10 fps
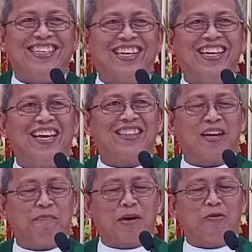Sige,
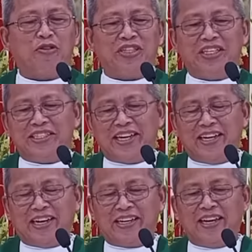hantag pa
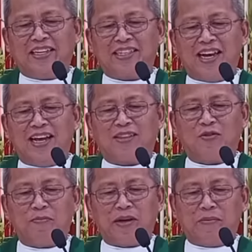konsensya ng iyang
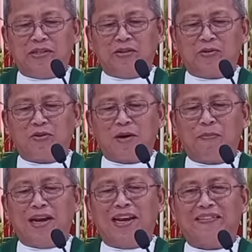slato para ba ko
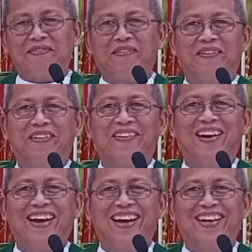kapalit. O,
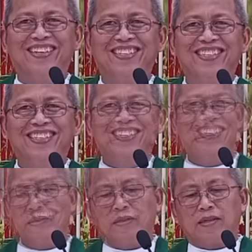ano, ano?
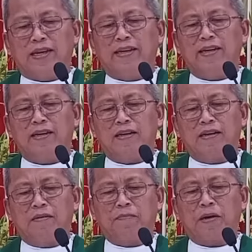Kining
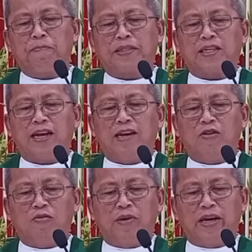
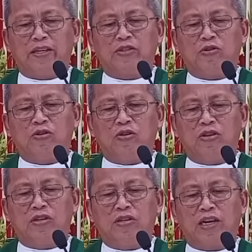pagpasaylo mga
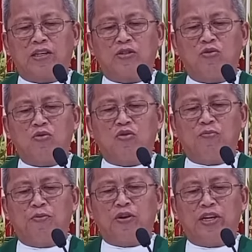igsoon,
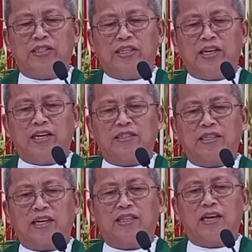nagsugod pod ni siya
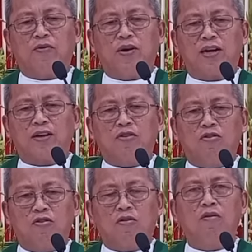sa gitawag
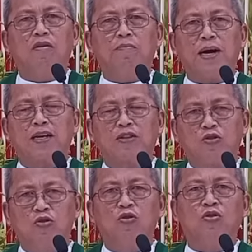og
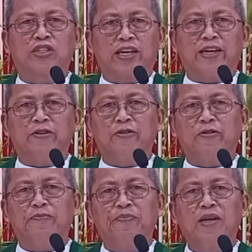pagtuo sa
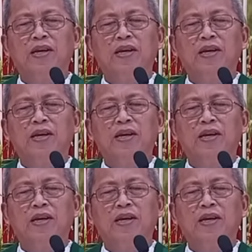Ginoo.